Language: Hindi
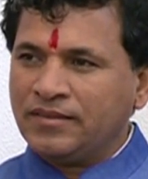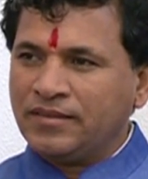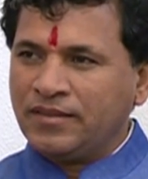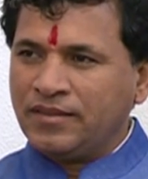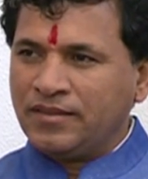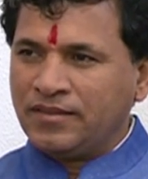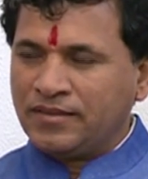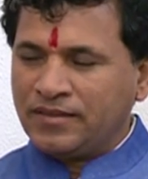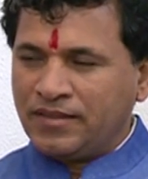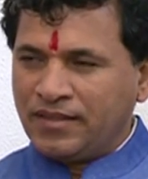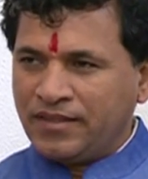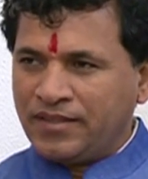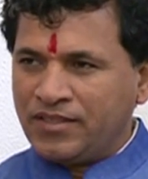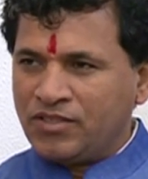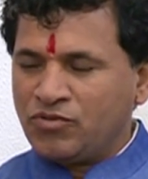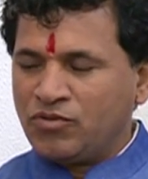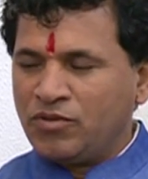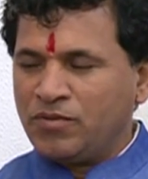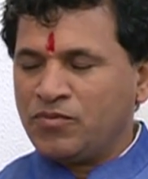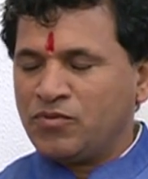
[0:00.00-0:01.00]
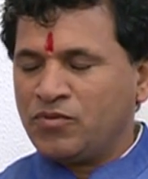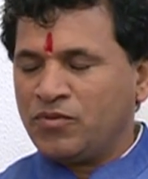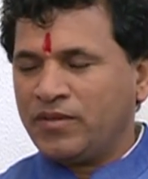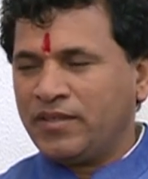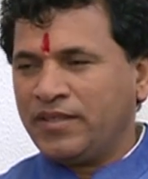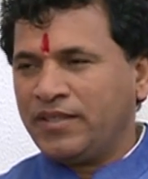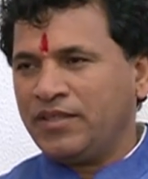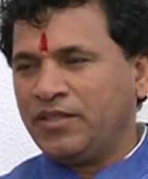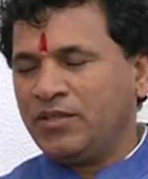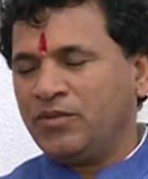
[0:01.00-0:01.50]
संघ के
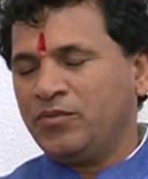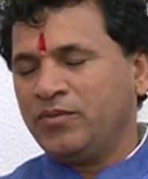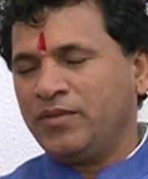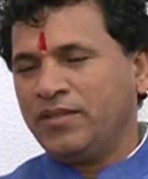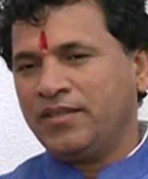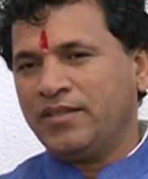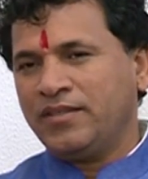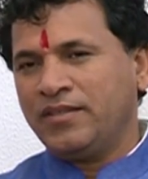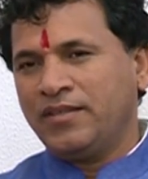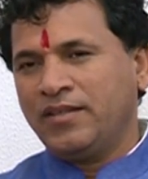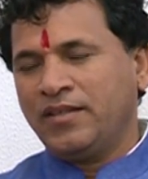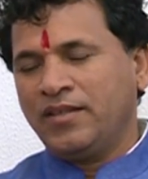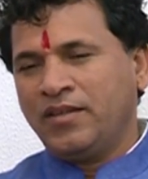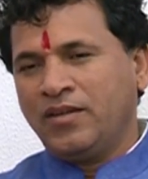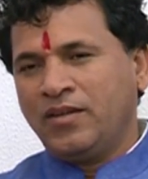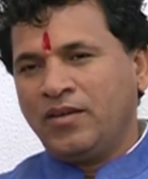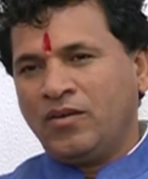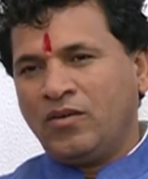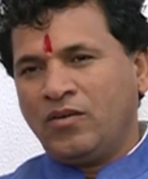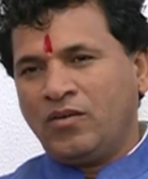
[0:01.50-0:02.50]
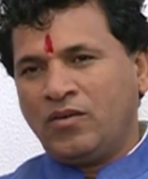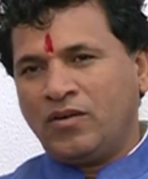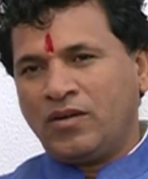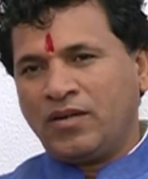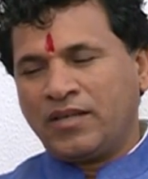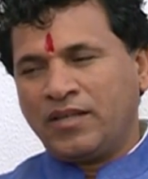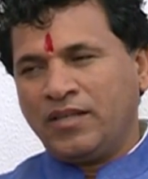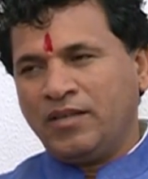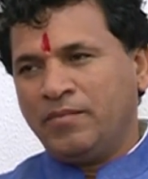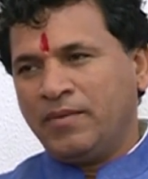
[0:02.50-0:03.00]
स्वयंसेवक रहते हुए और
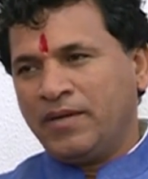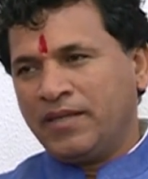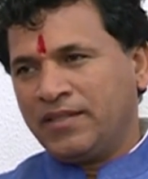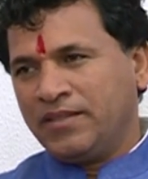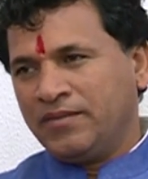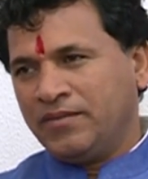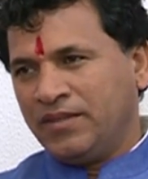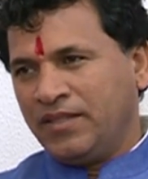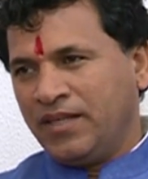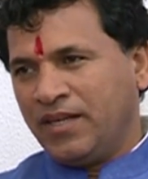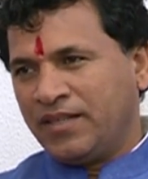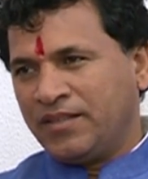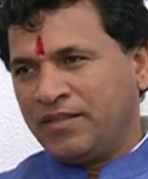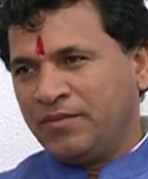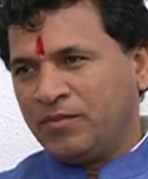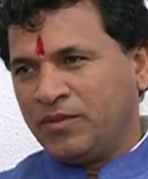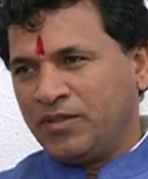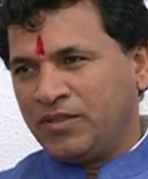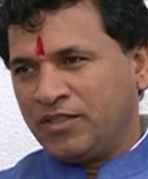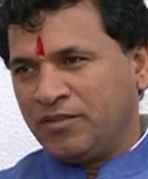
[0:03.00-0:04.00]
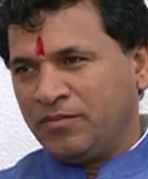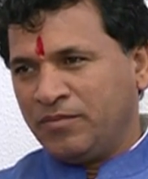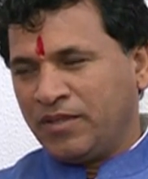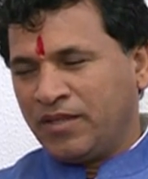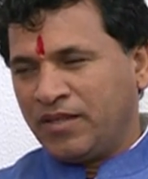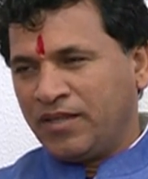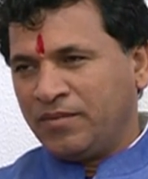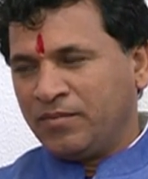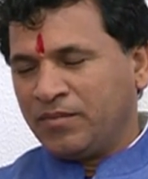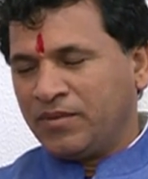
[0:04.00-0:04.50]
अखिल भारतीय विद्यार्थी परिषद में
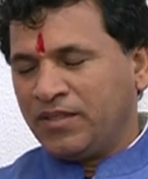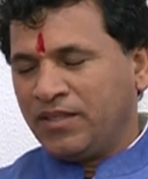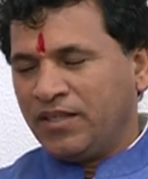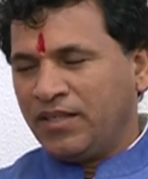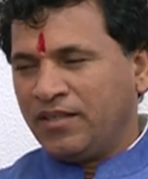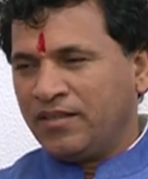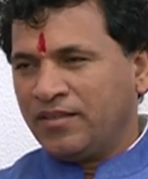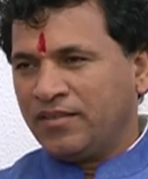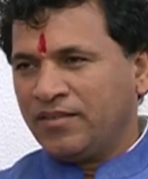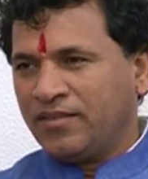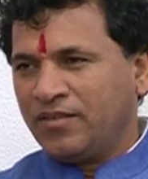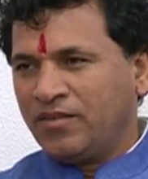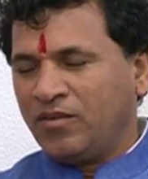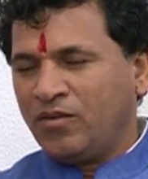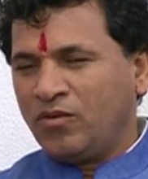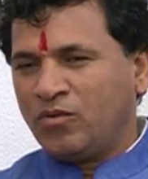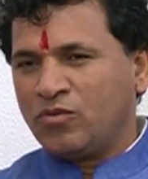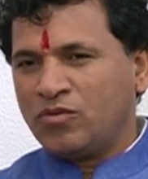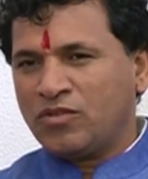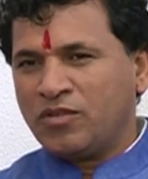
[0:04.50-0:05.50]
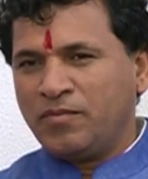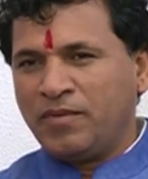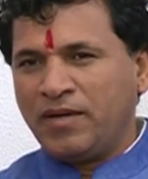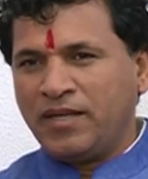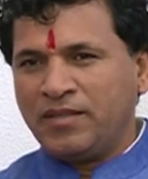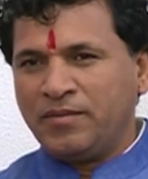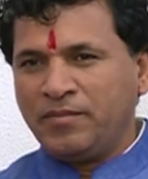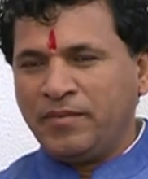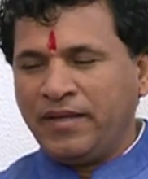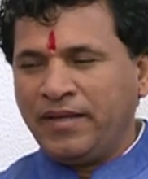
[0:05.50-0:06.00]
काम किया और उसके
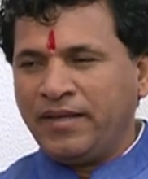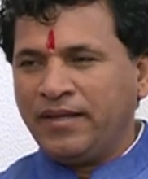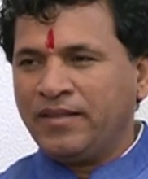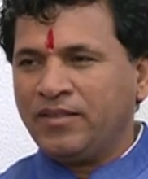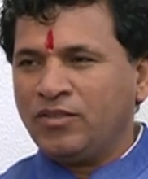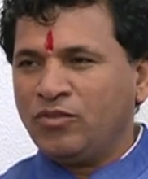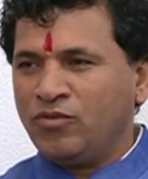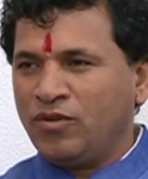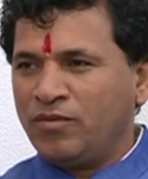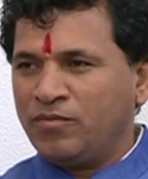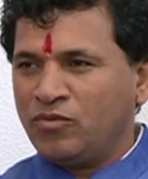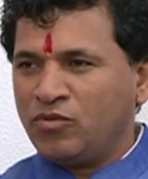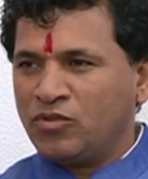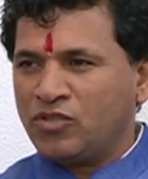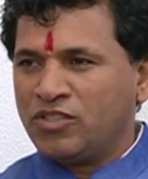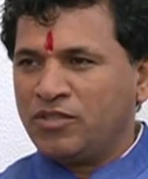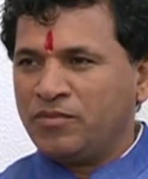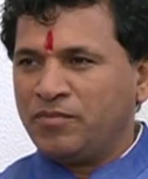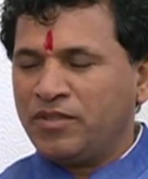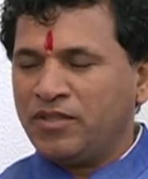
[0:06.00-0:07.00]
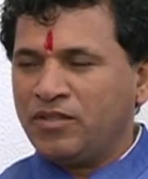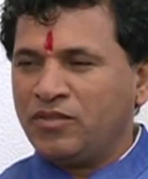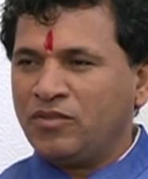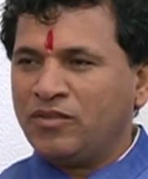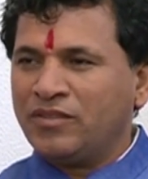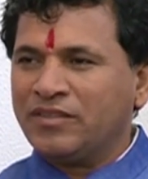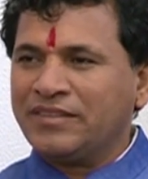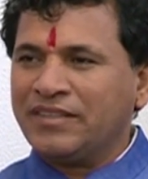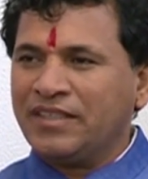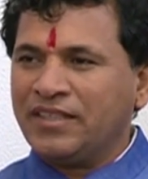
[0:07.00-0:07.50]
बाद में युवा मोर्चे में
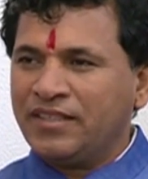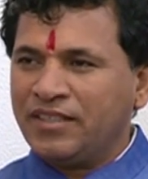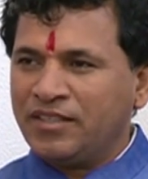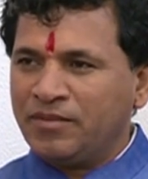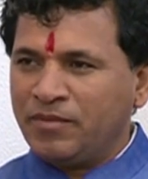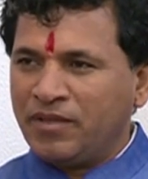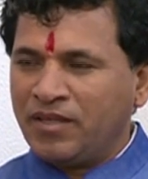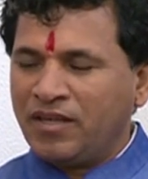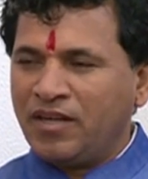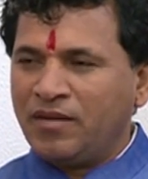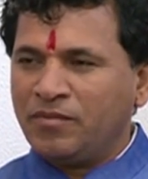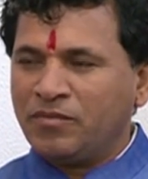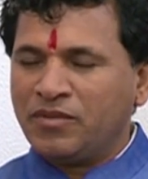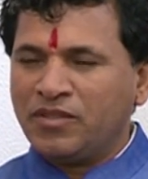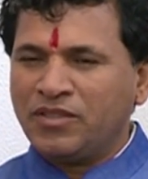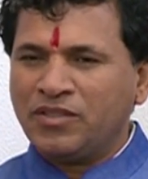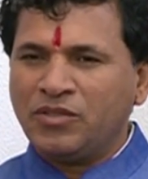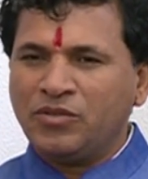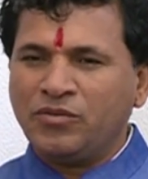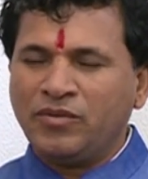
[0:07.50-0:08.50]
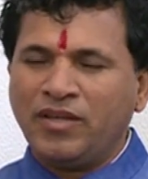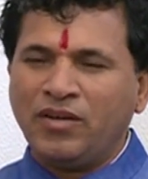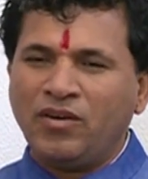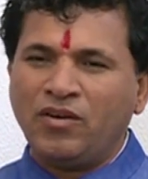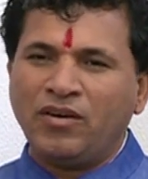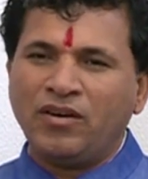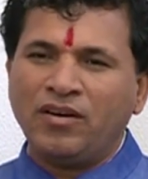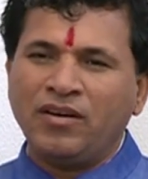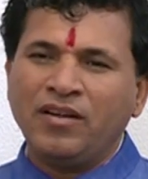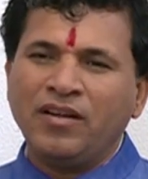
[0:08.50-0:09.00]
और संगठन में काम करते हुए
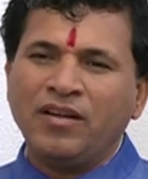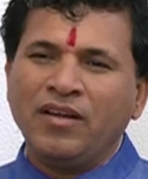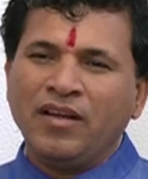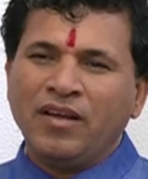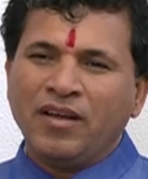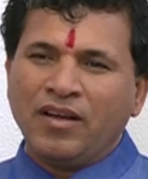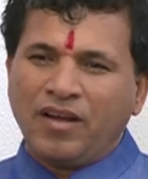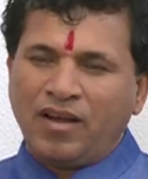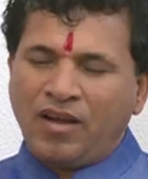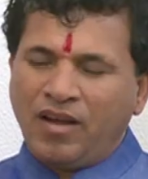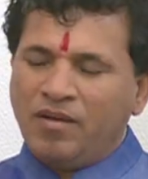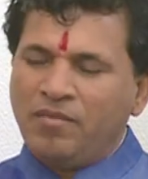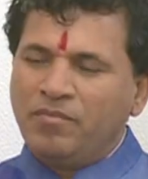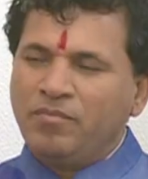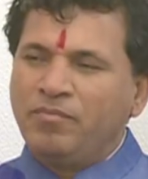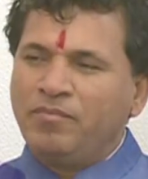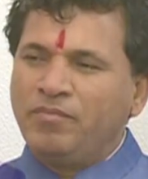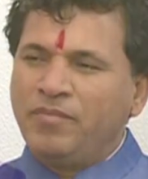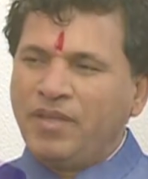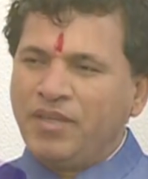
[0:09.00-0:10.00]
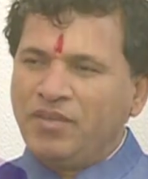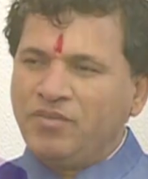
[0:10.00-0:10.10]
और काम में